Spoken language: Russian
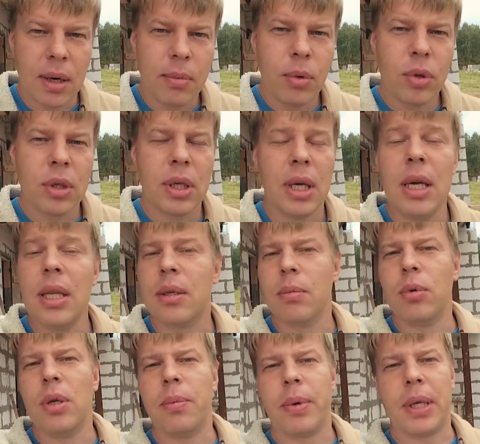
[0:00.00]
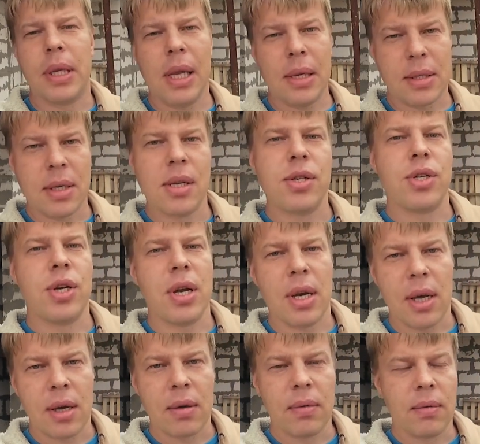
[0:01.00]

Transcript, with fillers: работы, я этому не придал значения.